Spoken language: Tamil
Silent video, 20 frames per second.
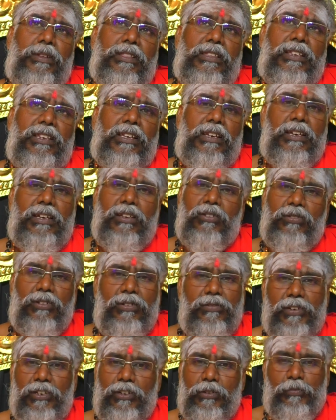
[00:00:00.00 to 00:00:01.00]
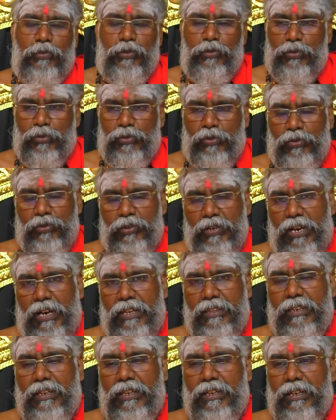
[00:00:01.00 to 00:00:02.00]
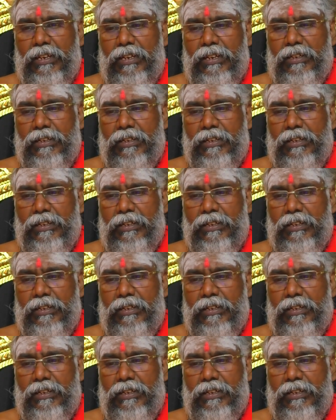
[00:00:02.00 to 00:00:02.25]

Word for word: பற்றின ஏற்கனவே வீடியோ போட்டிருக்கோம் அதில்